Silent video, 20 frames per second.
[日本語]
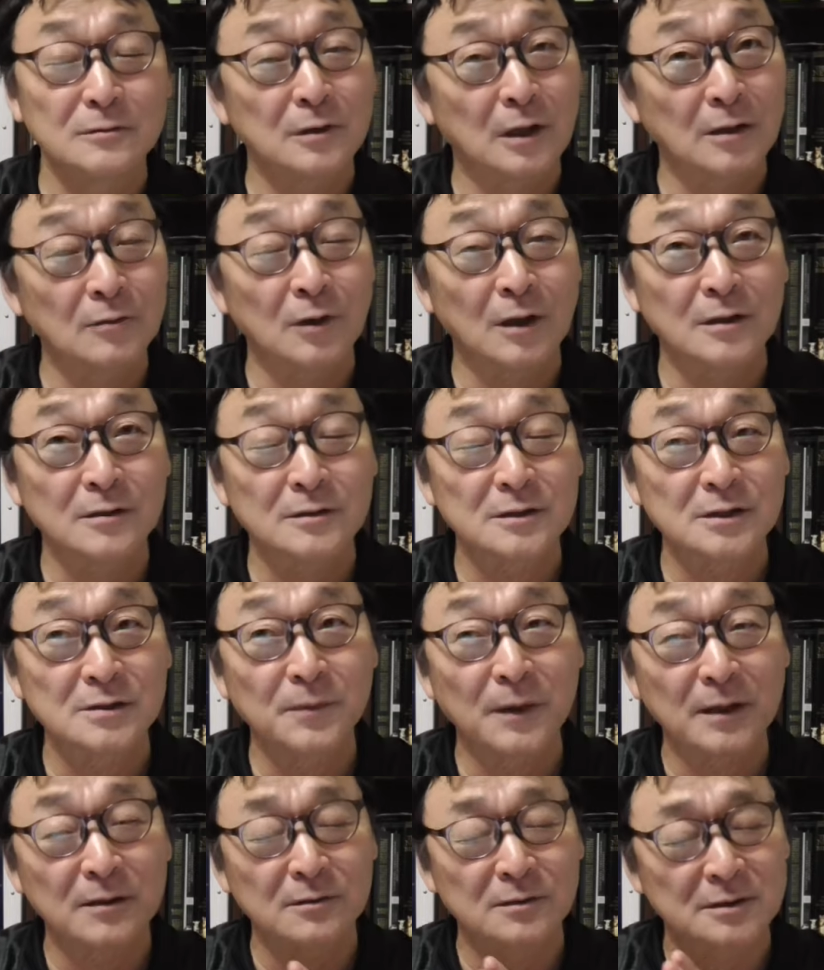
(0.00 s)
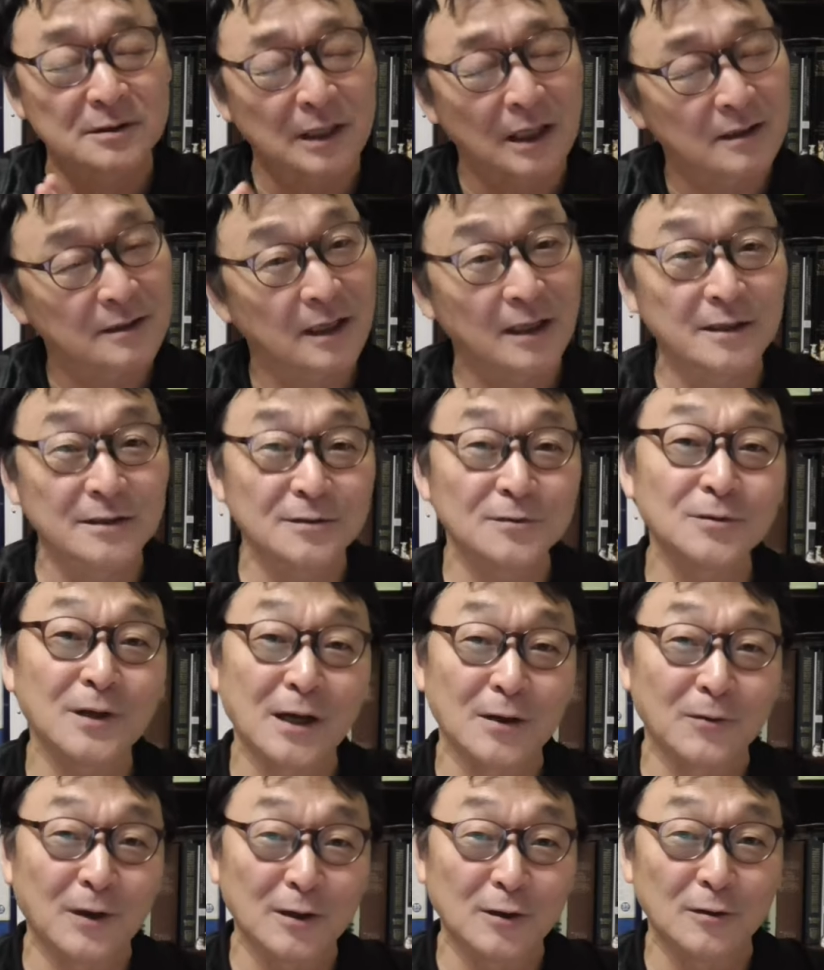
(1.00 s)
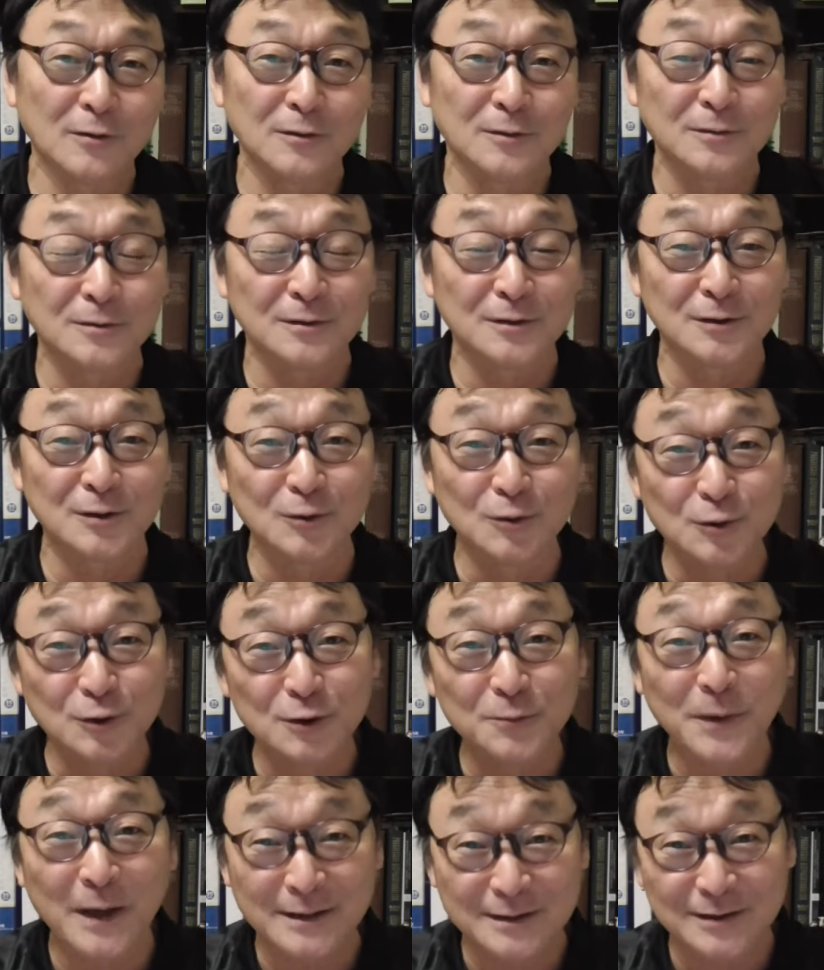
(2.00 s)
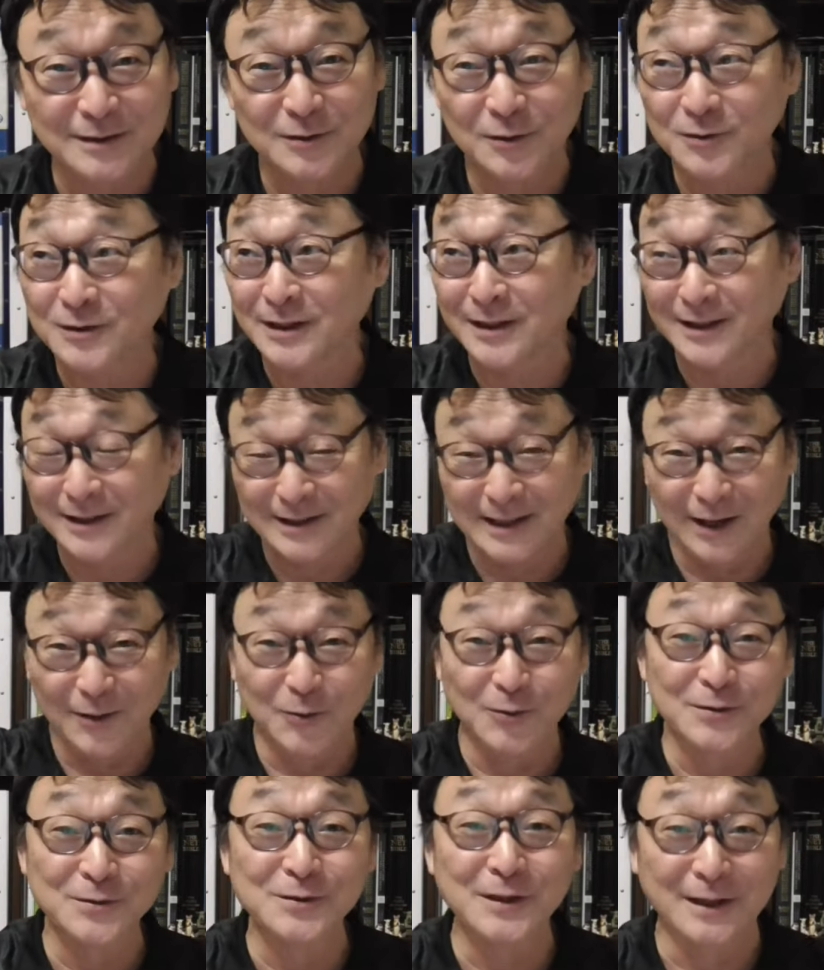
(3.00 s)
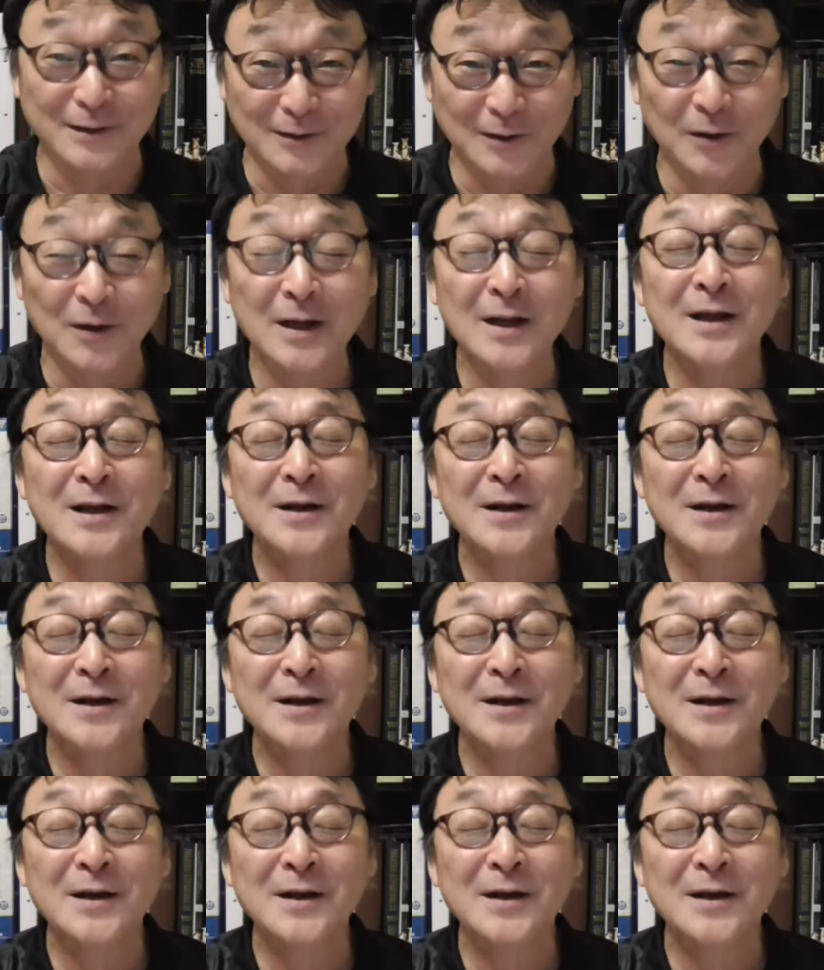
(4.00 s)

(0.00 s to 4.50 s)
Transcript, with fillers: あの、しばらく3ヶ月ぐらいは、あの、スクールバスに乗って学校行くんやけど、